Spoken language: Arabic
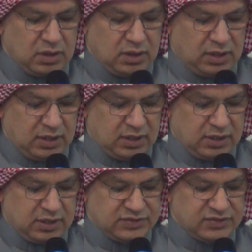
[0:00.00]
آه،
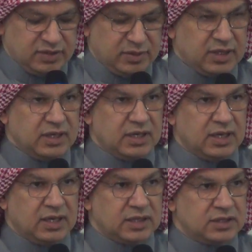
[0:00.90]
نستمع
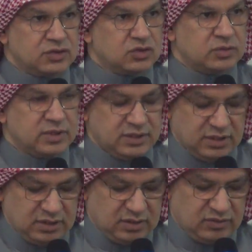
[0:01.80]
إلى تجربة
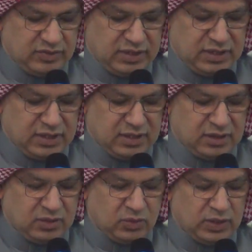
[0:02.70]

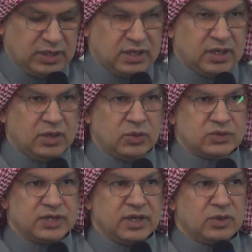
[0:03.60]
الفنان وليد
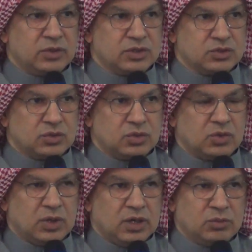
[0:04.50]
الحسين
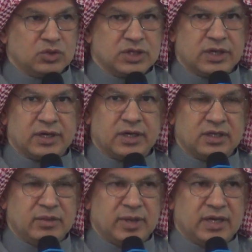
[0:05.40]
ونشكره على
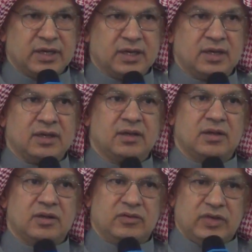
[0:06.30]
المشاركة معنا
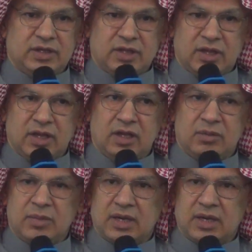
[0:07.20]
في تنظيم